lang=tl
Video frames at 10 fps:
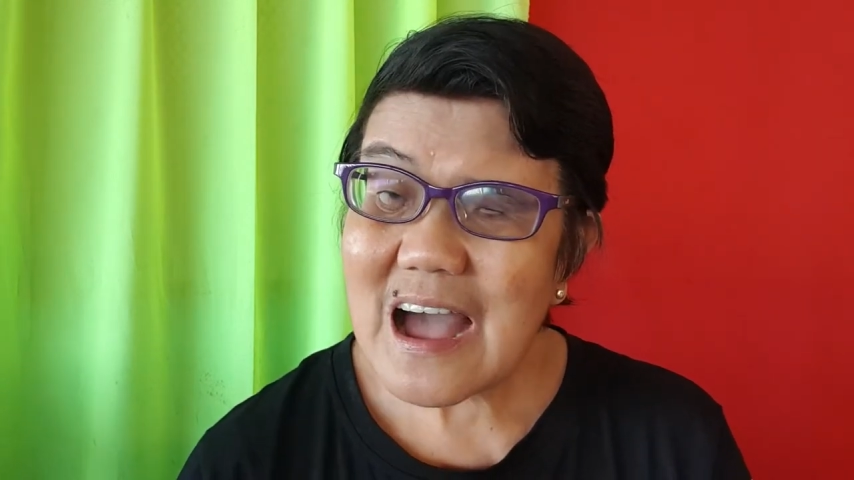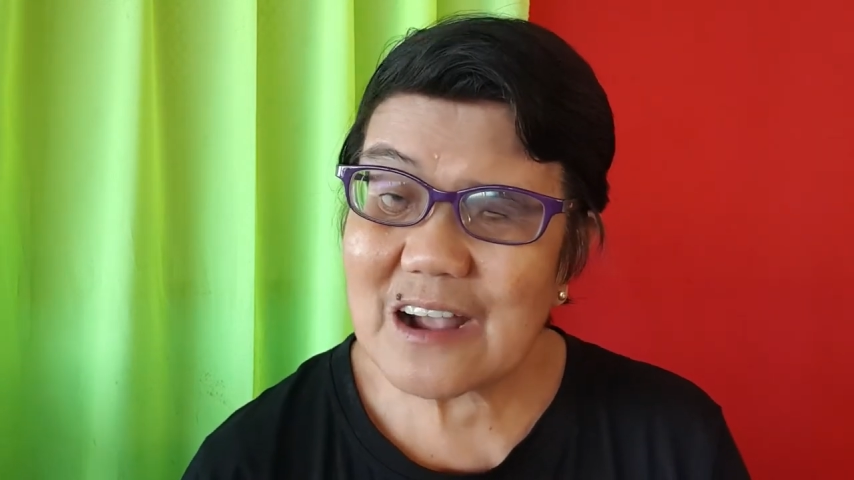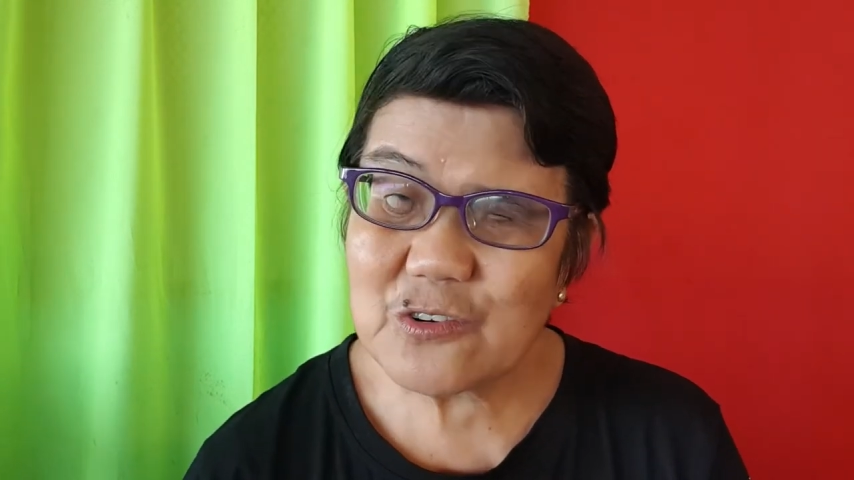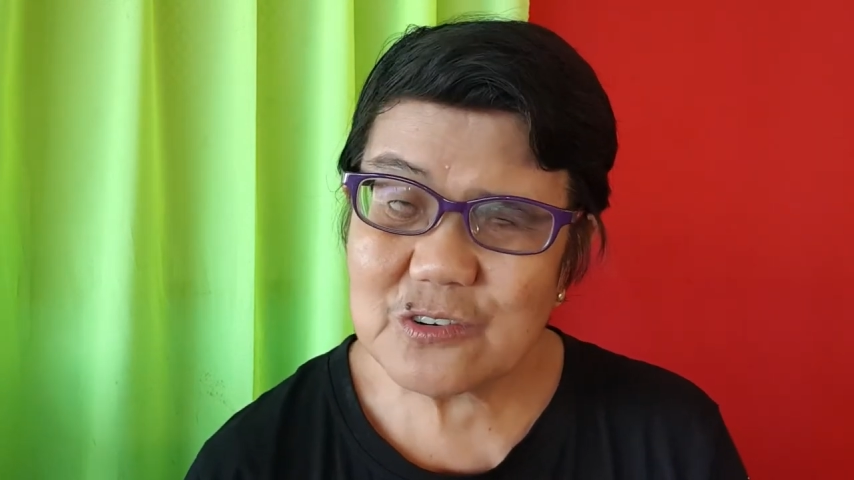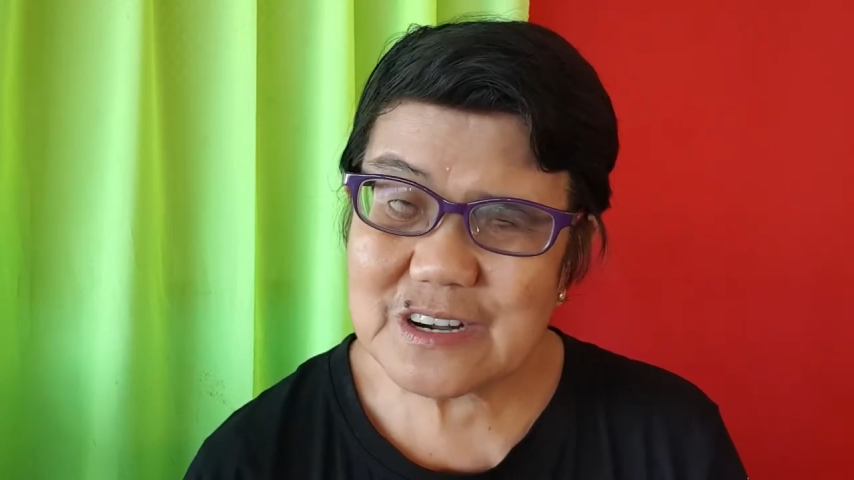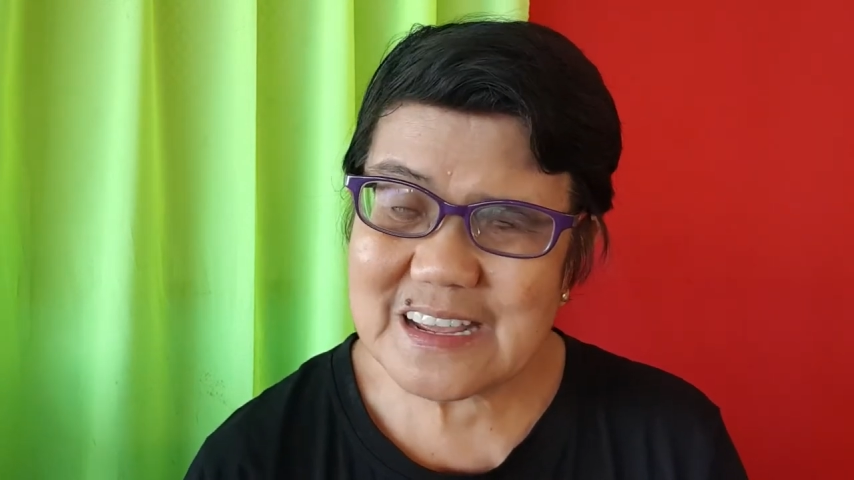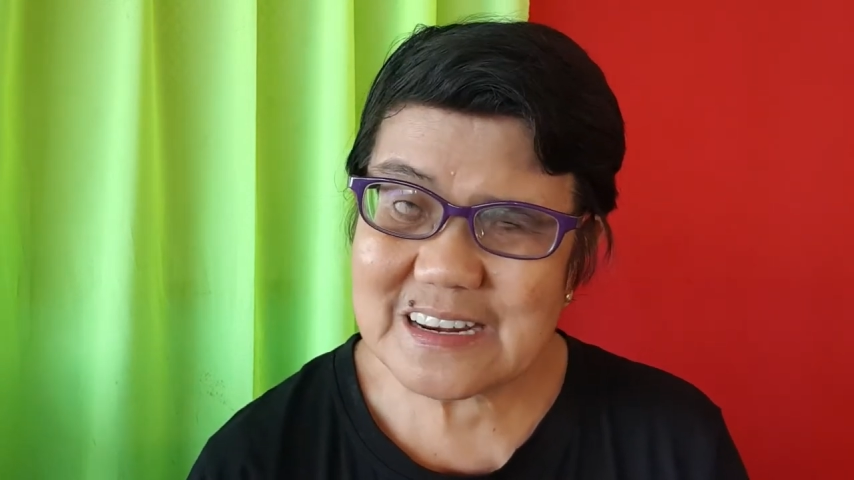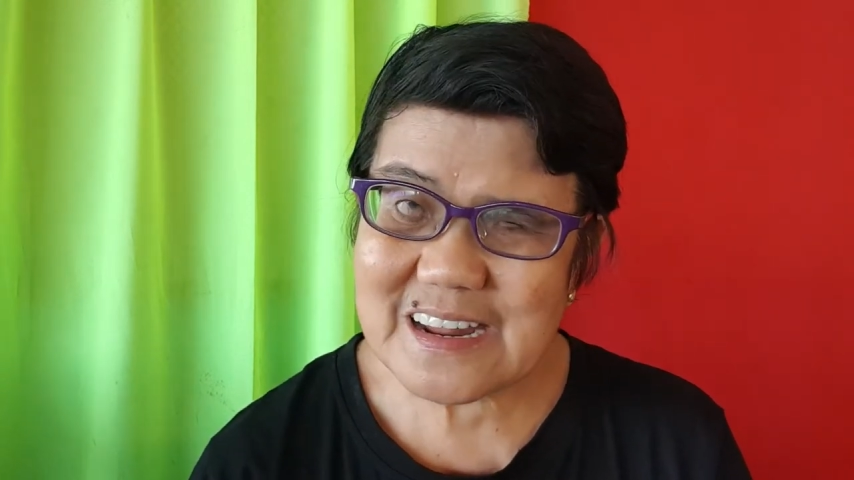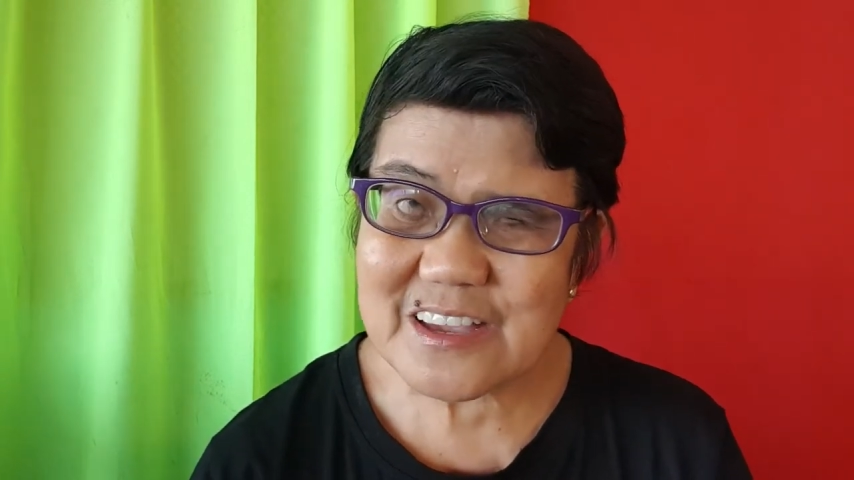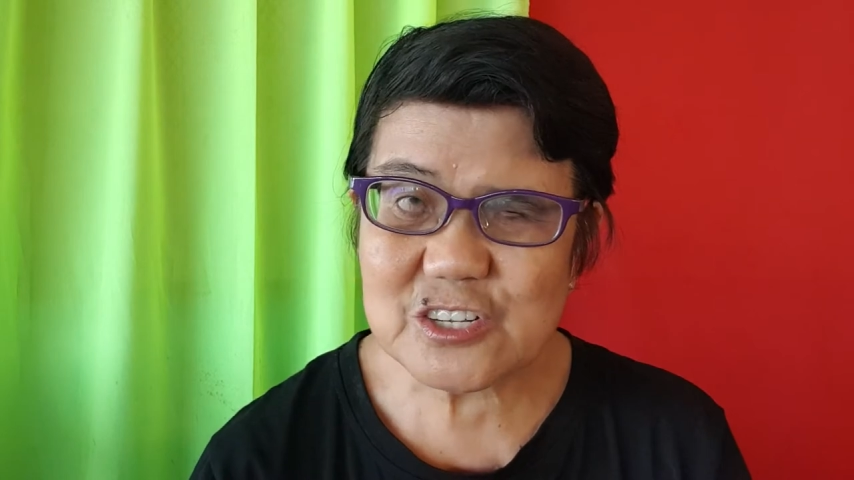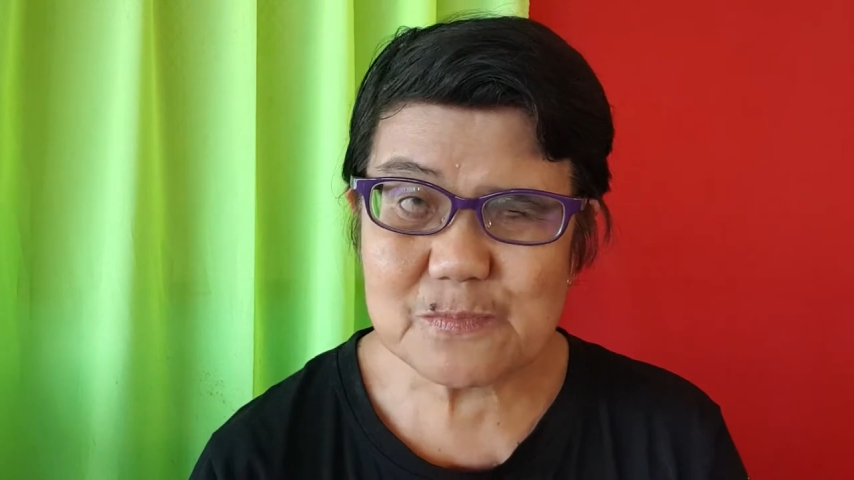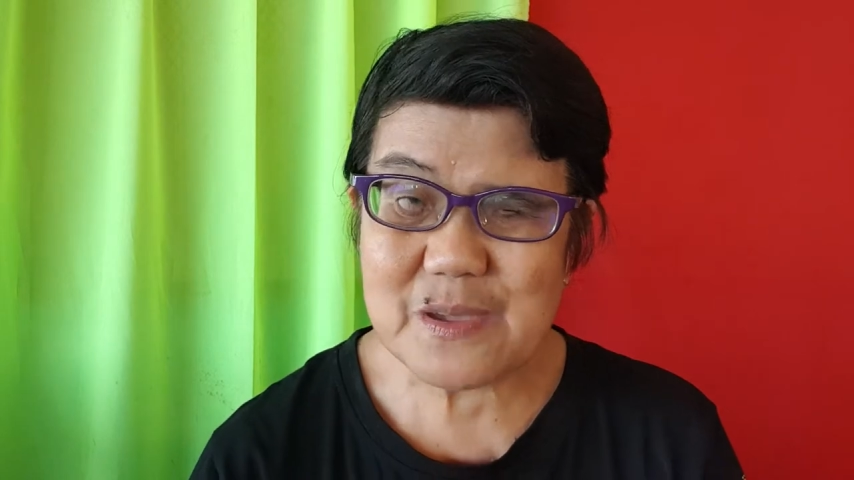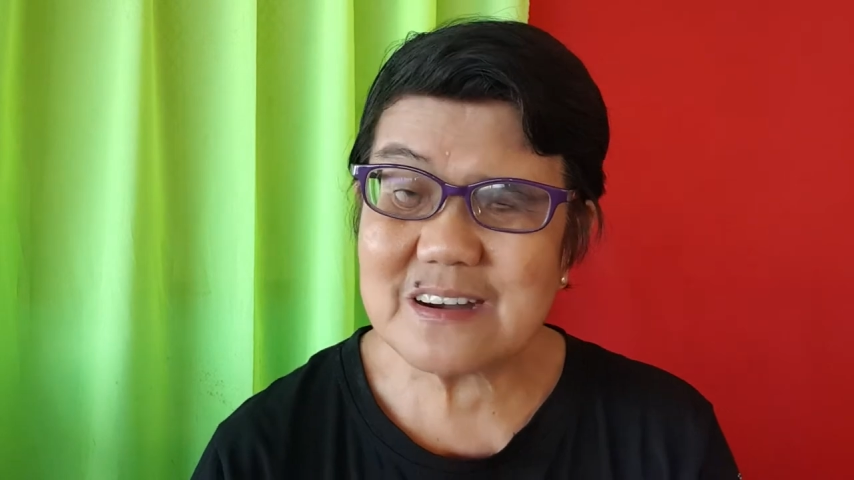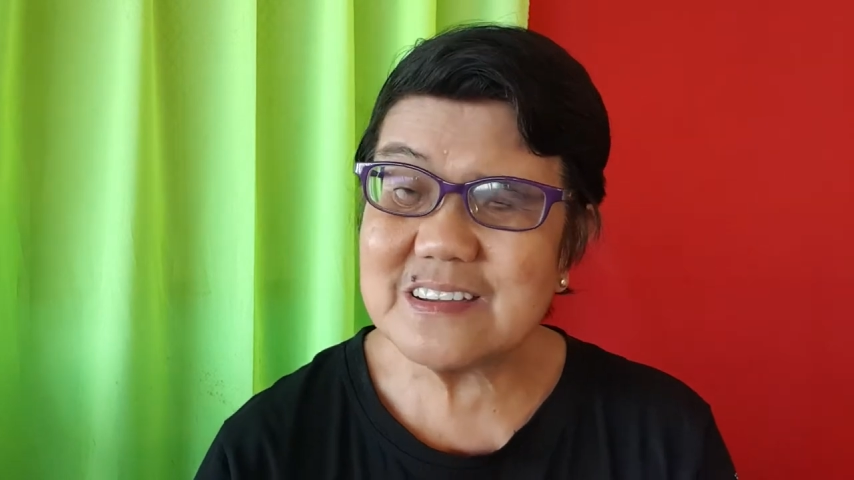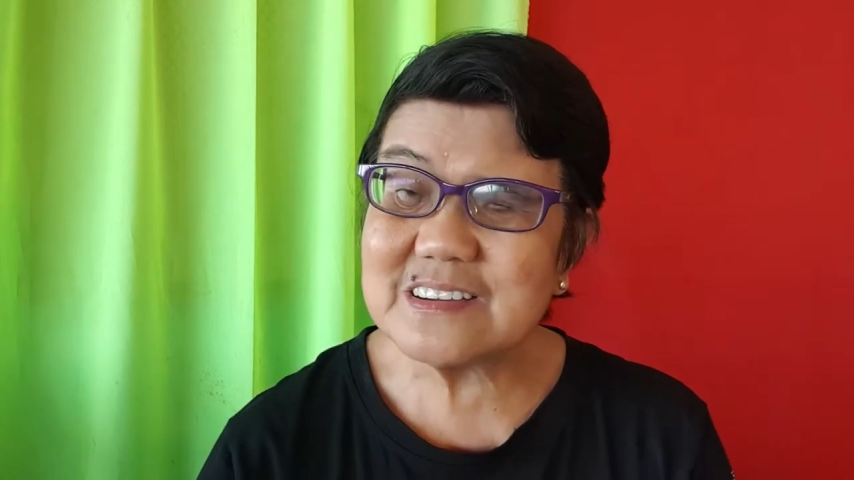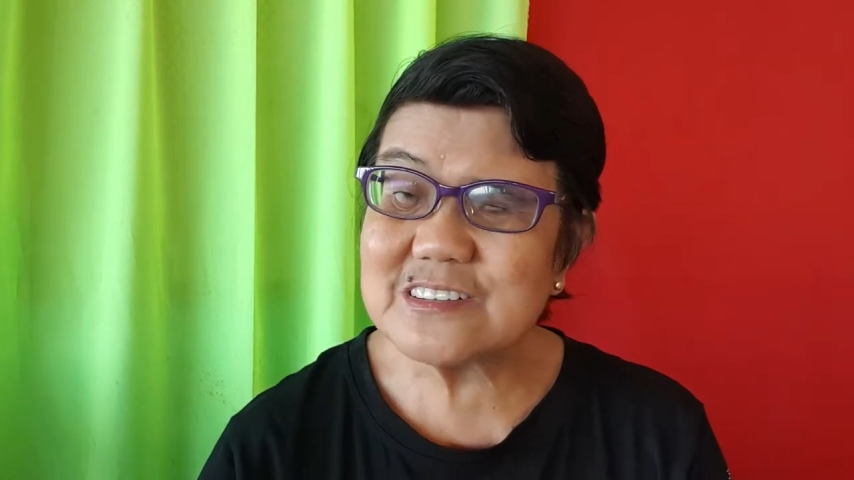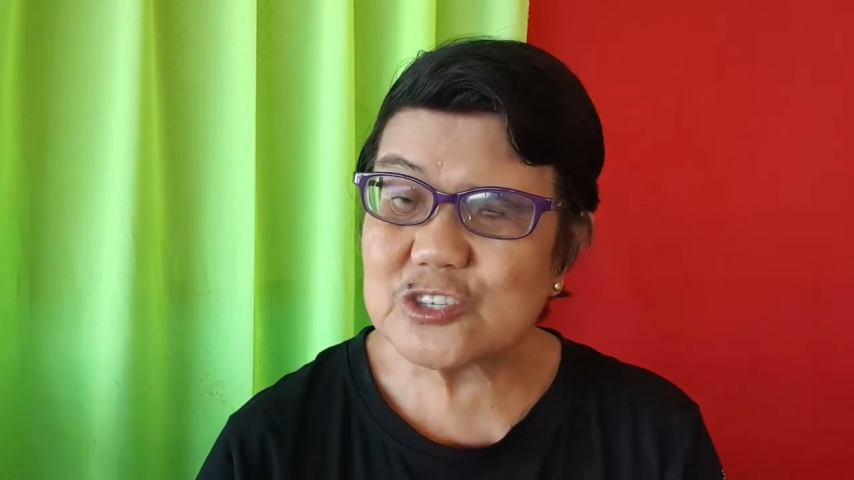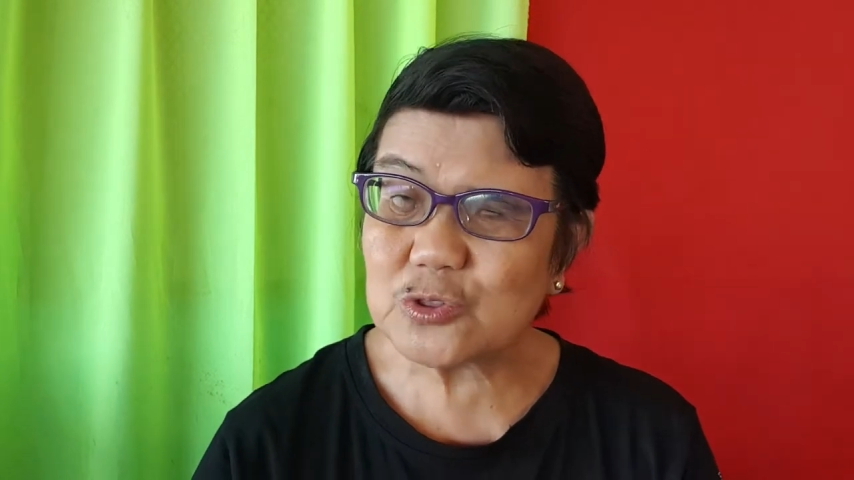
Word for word: ako uning na experience